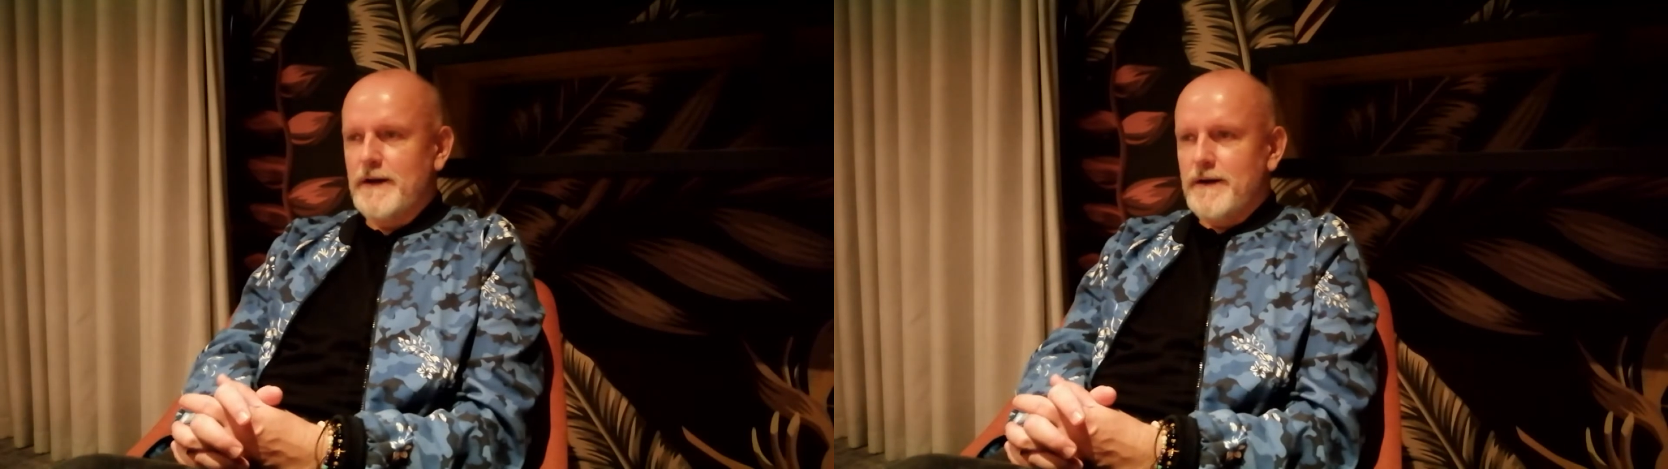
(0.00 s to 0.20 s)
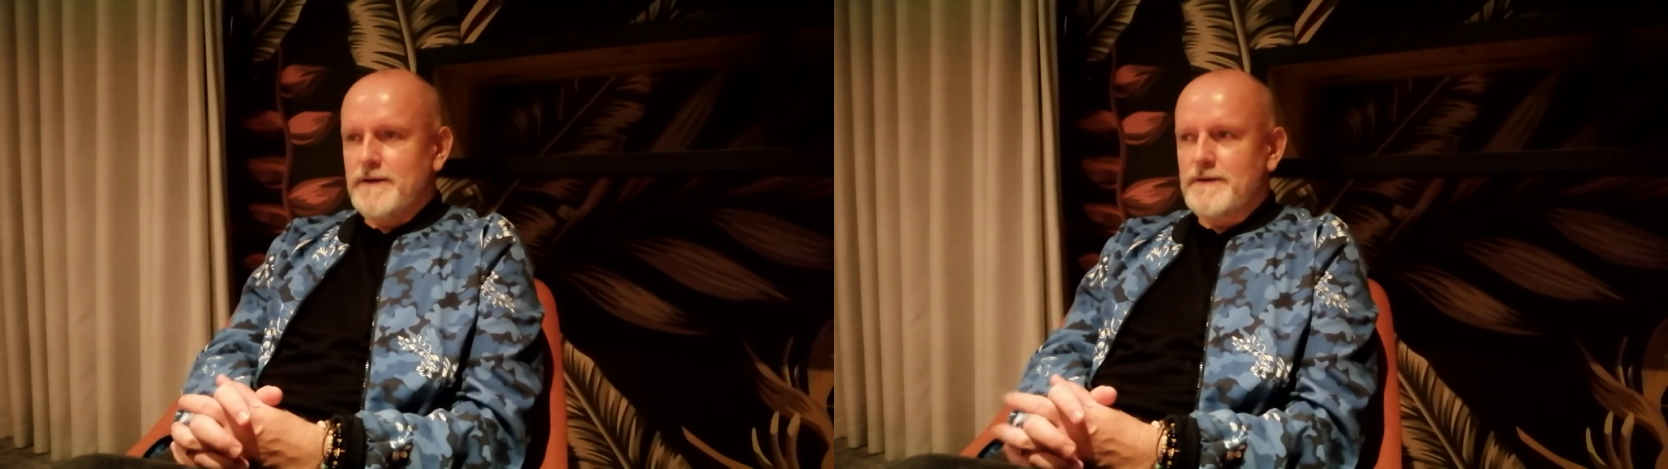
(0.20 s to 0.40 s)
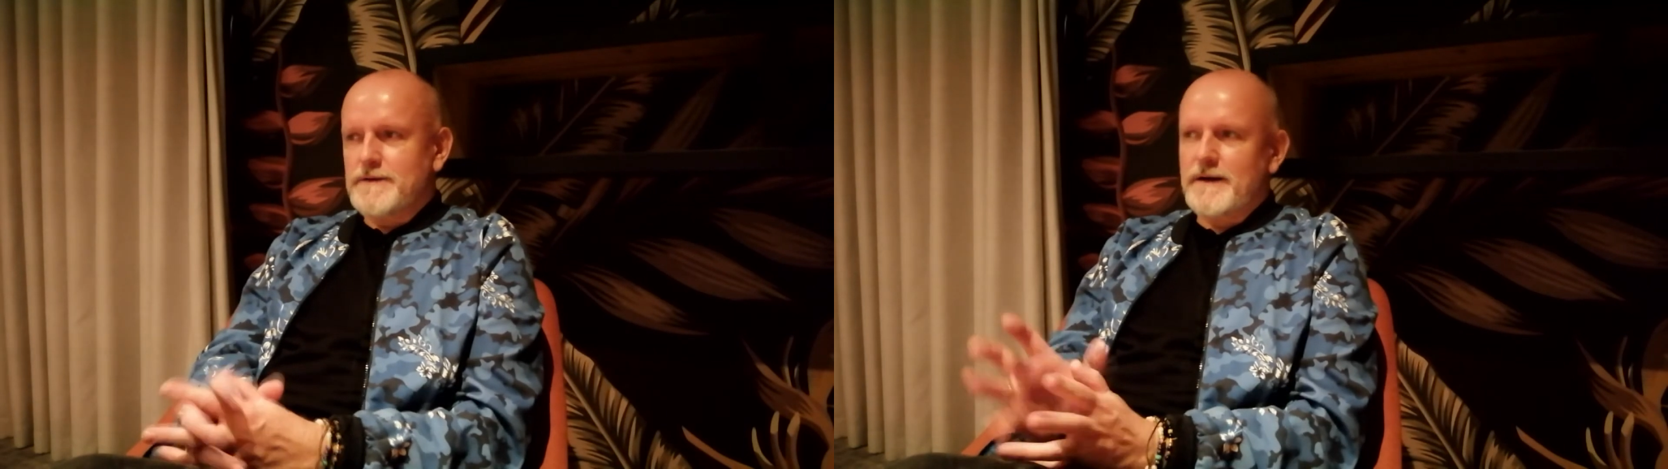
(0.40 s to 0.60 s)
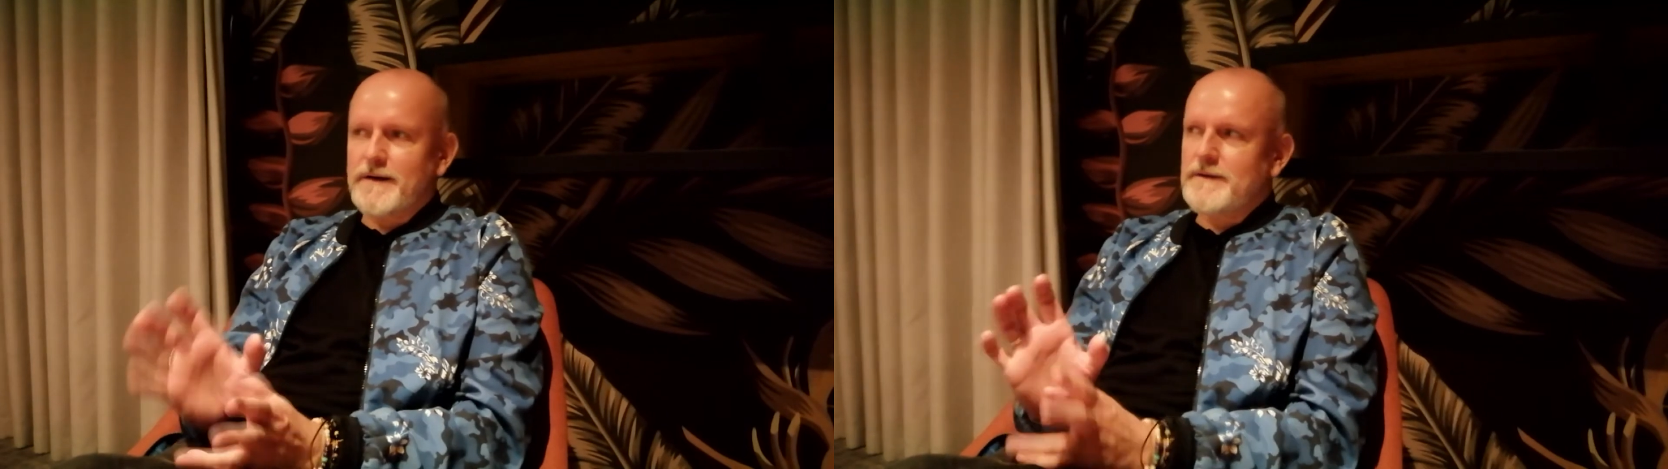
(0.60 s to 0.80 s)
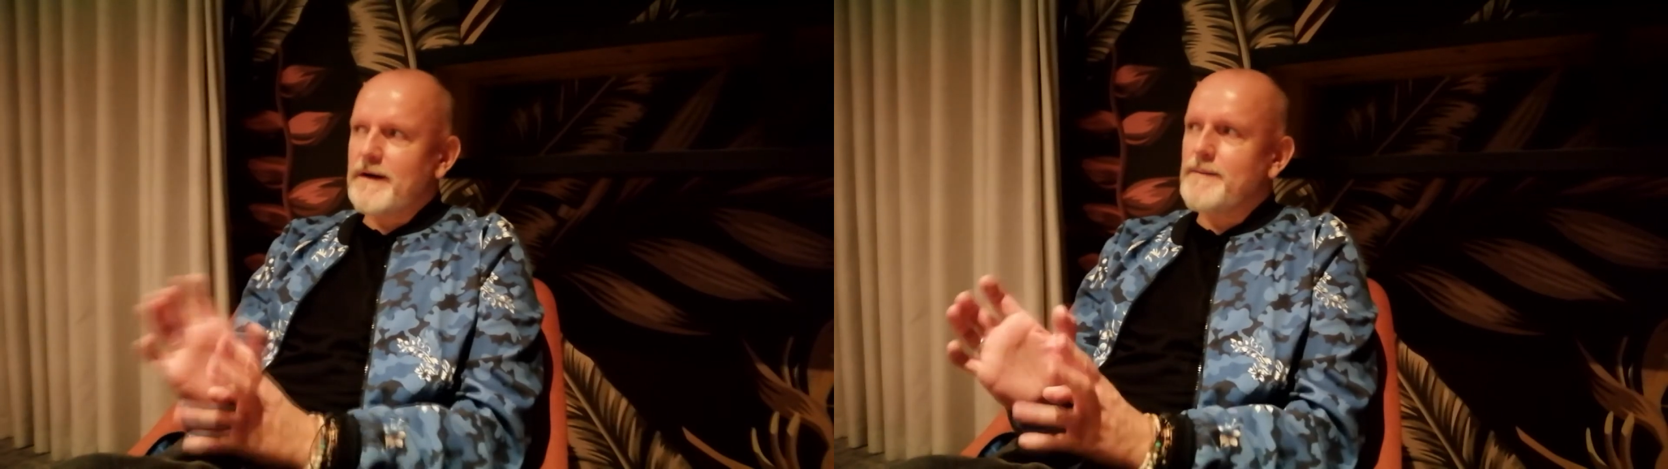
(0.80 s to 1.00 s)
I to jest taka,
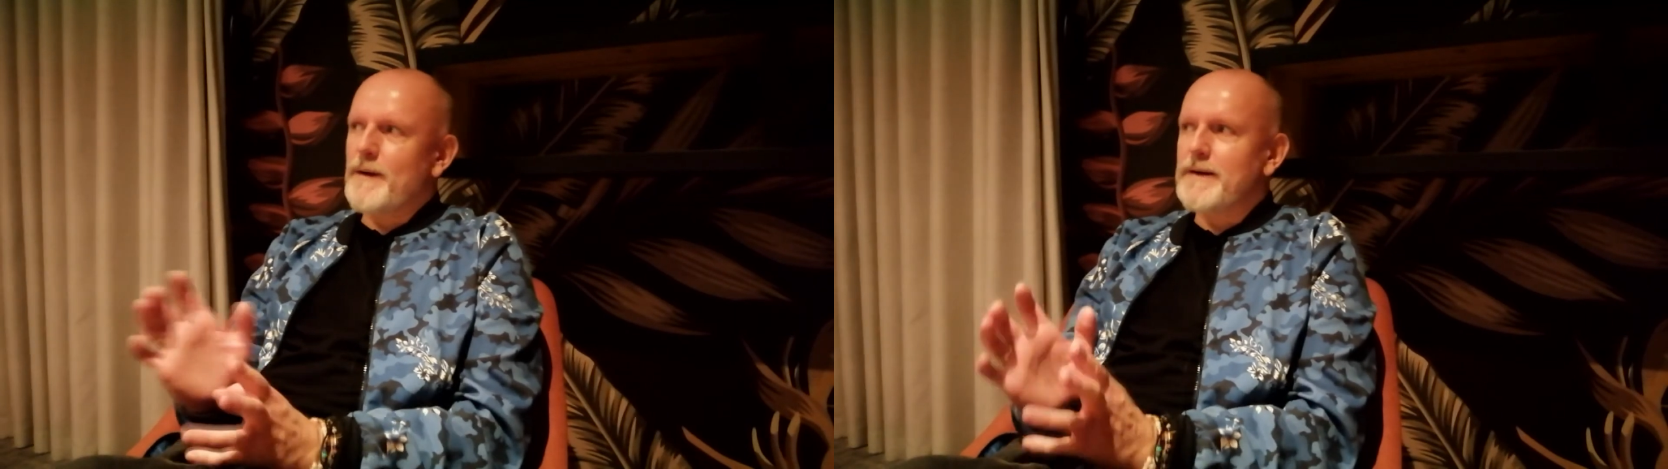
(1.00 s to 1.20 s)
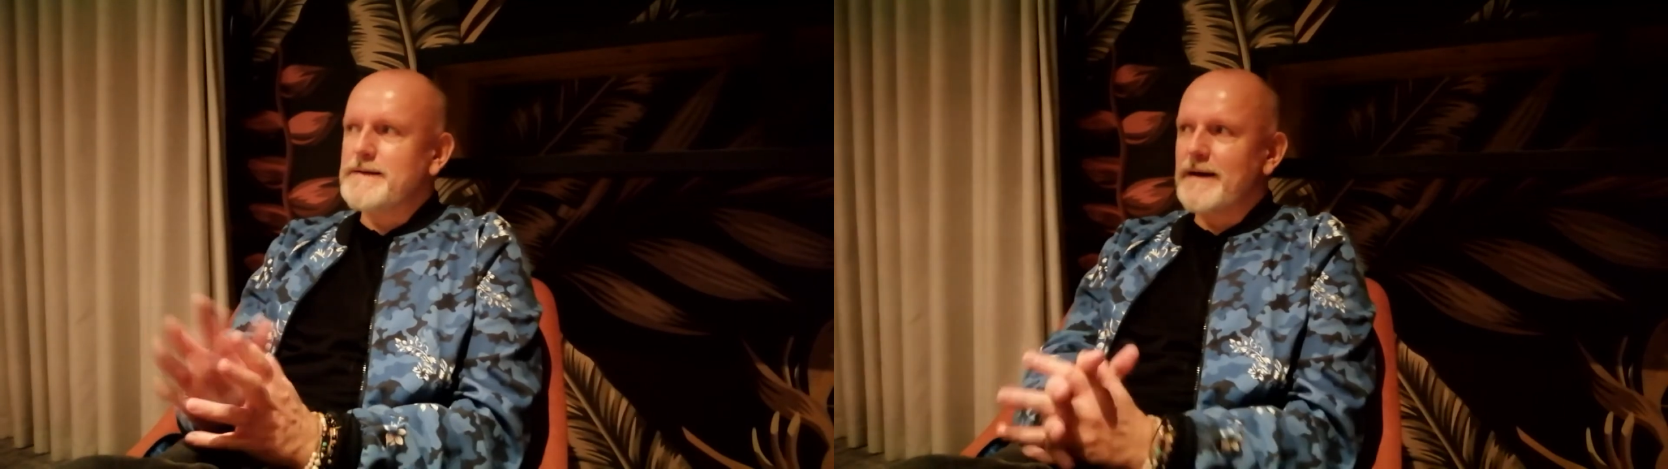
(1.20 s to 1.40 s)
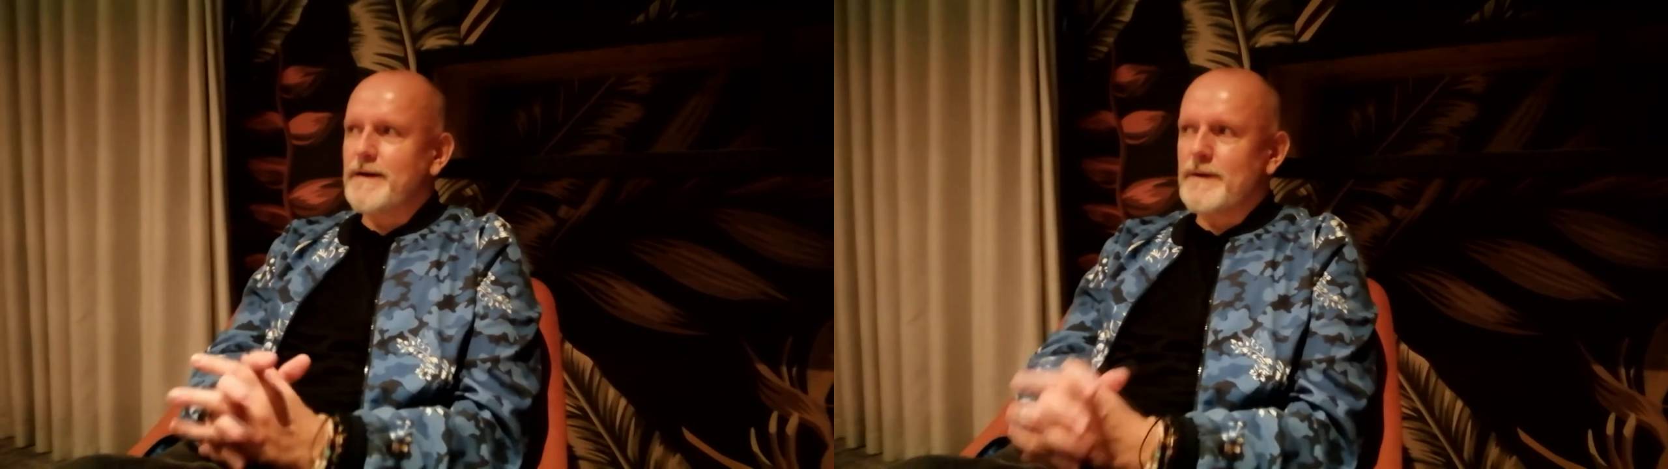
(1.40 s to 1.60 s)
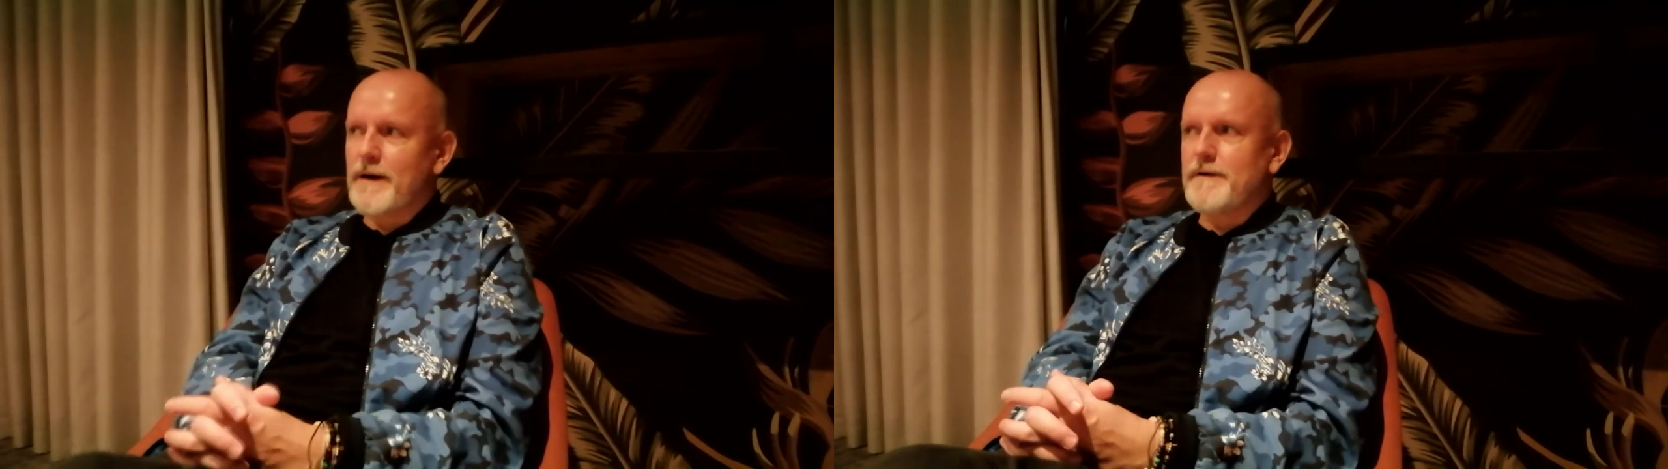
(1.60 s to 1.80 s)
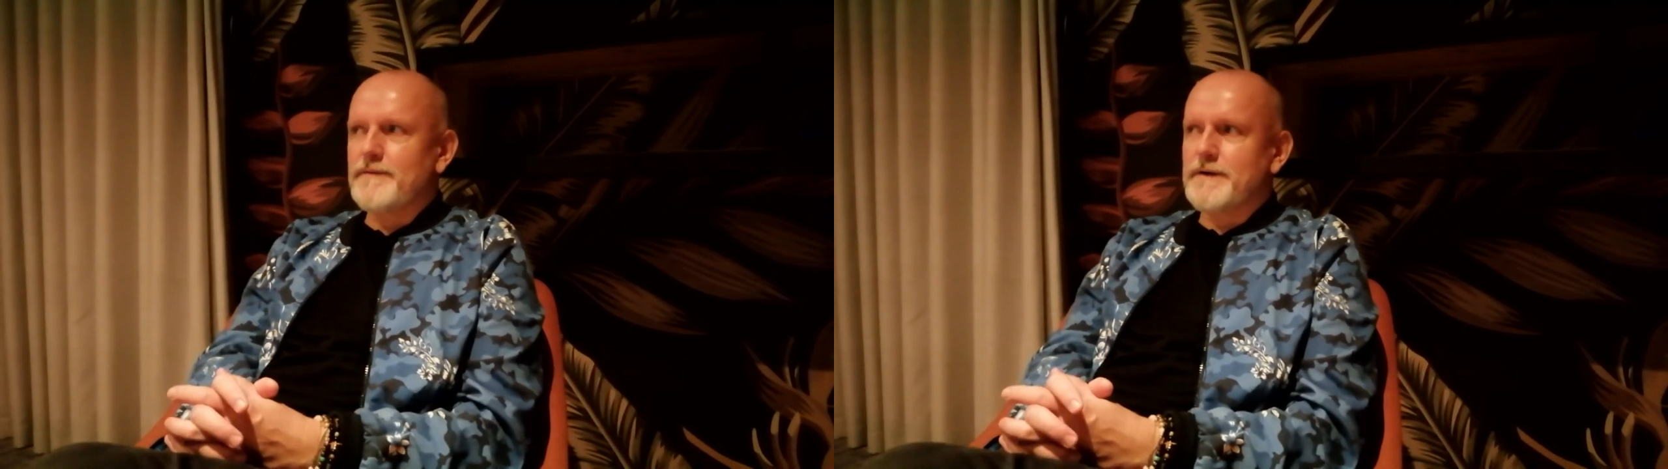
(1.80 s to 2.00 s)
taka mała
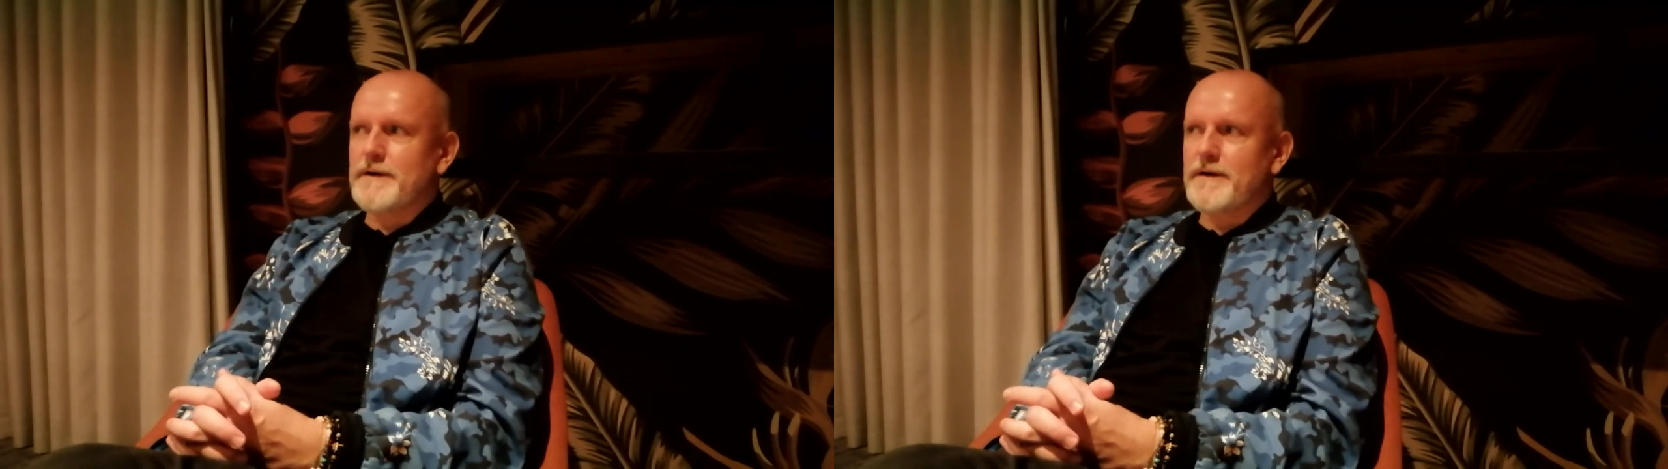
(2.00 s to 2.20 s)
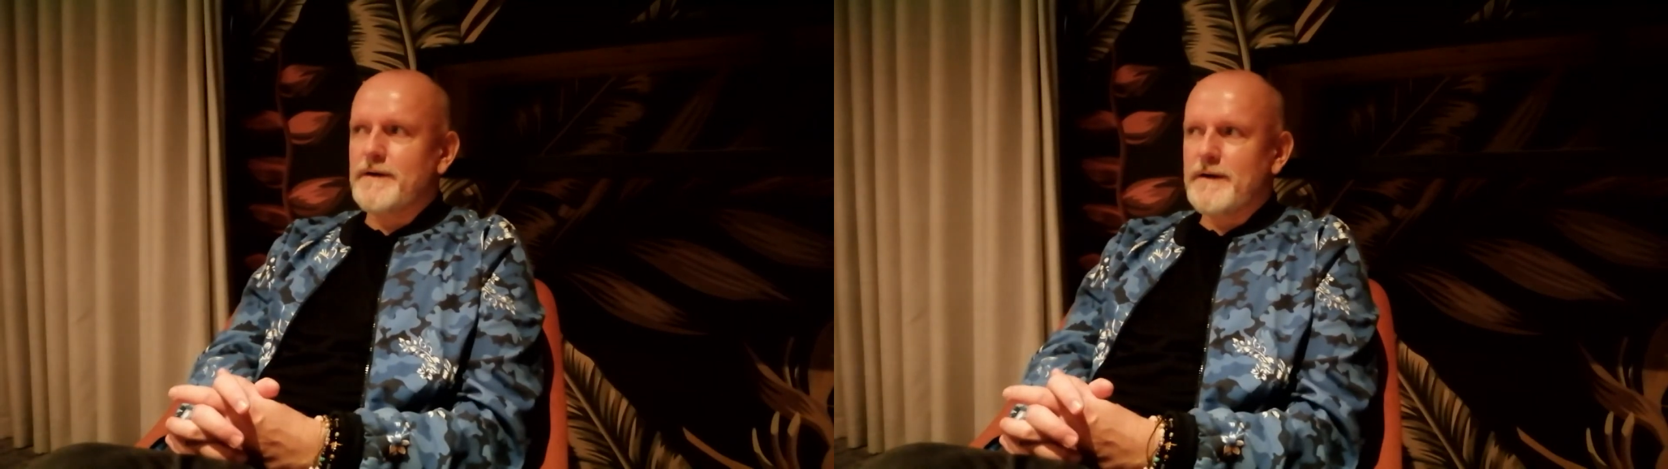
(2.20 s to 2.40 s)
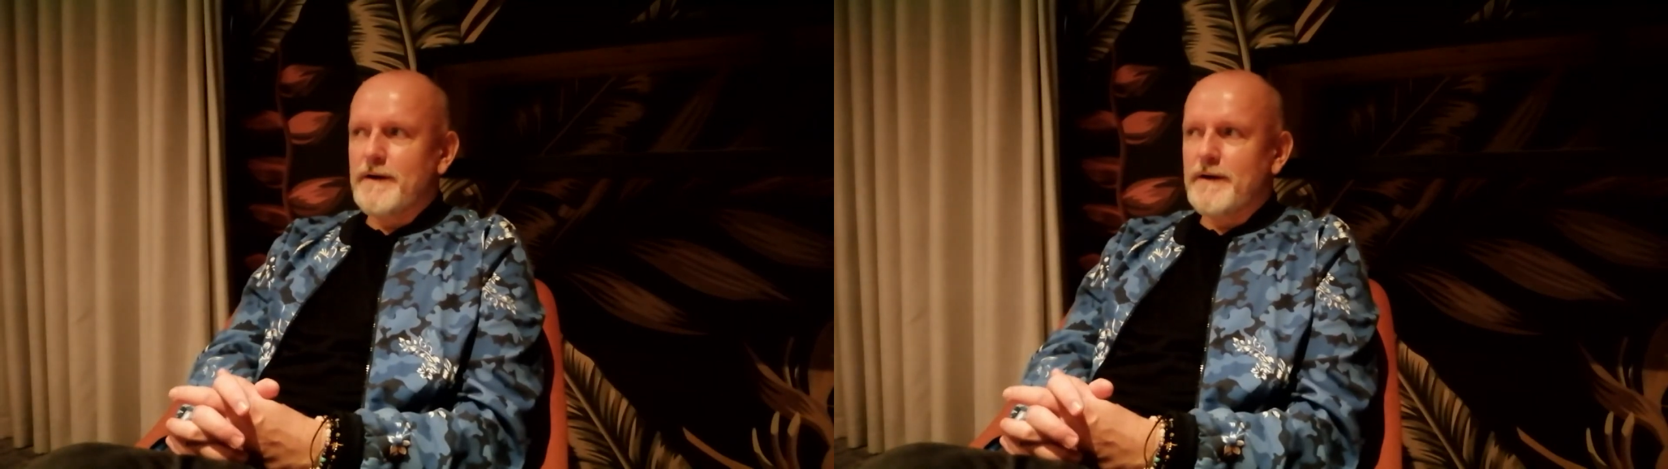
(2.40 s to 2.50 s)
cegiełka w tej,